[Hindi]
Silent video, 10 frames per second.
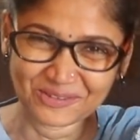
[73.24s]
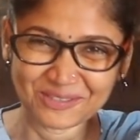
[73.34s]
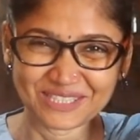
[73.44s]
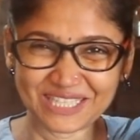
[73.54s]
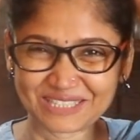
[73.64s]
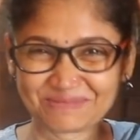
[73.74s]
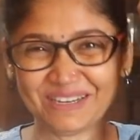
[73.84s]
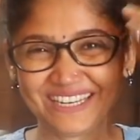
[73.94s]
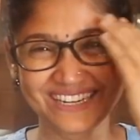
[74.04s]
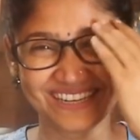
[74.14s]
दो
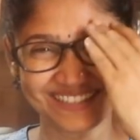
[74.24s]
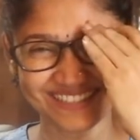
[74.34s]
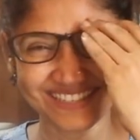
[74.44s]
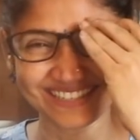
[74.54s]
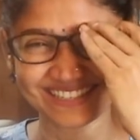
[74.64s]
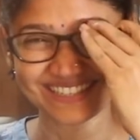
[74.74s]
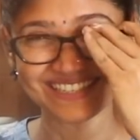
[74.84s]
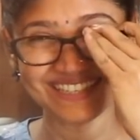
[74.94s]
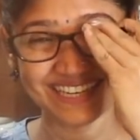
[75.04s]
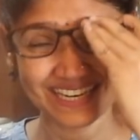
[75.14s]
चश्मा लगा कर
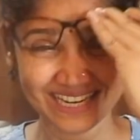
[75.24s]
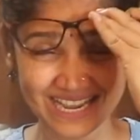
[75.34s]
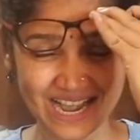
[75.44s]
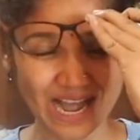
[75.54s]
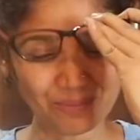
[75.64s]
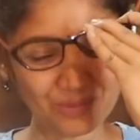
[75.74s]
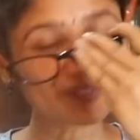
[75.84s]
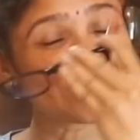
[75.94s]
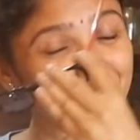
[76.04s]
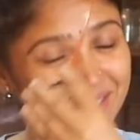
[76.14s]
आप लोग
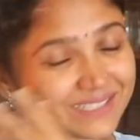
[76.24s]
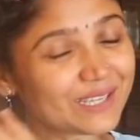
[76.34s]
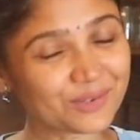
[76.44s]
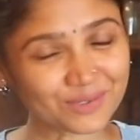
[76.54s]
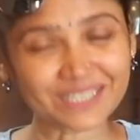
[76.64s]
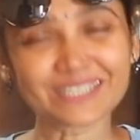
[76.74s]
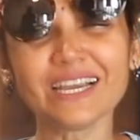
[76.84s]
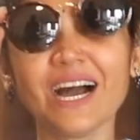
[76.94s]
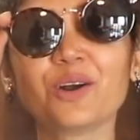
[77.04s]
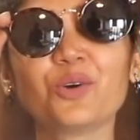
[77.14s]
समझ गए होंगे कि
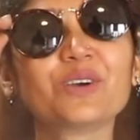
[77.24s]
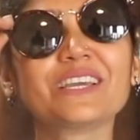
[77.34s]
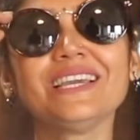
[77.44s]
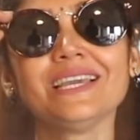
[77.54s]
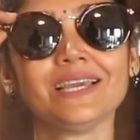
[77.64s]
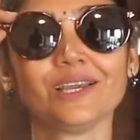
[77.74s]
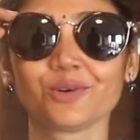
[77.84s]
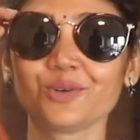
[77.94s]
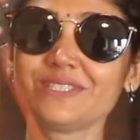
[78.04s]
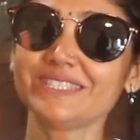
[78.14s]
आंखों की
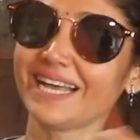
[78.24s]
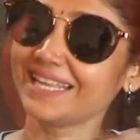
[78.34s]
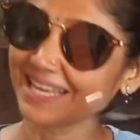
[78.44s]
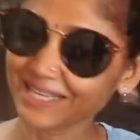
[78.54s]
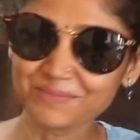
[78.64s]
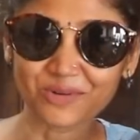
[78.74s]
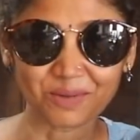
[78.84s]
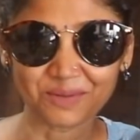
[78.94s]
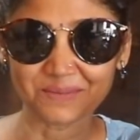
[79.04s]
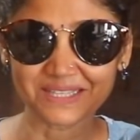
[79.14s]
कुछ ज़्यादा ही
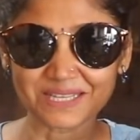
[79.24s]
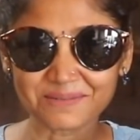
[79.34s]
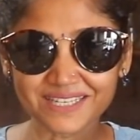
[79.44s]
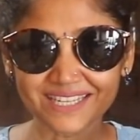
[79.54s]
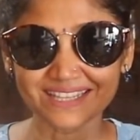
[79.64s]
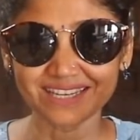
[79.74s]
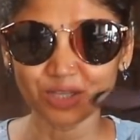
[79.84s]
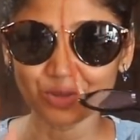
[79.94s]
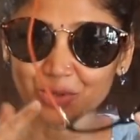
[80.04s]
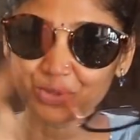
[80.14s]
प्रॉब्लम है तभी रतन ने
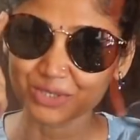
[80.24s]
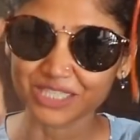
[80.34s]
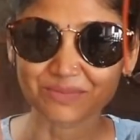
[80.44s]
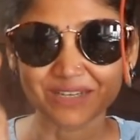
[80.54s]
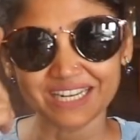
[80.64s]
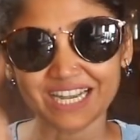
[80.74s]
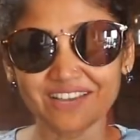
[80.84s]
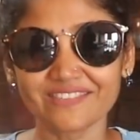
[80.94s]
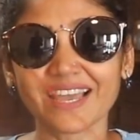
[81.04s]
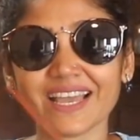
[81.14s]
दो दो चश्मा लगाया
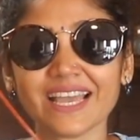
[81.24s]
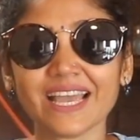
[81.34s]
हुआ है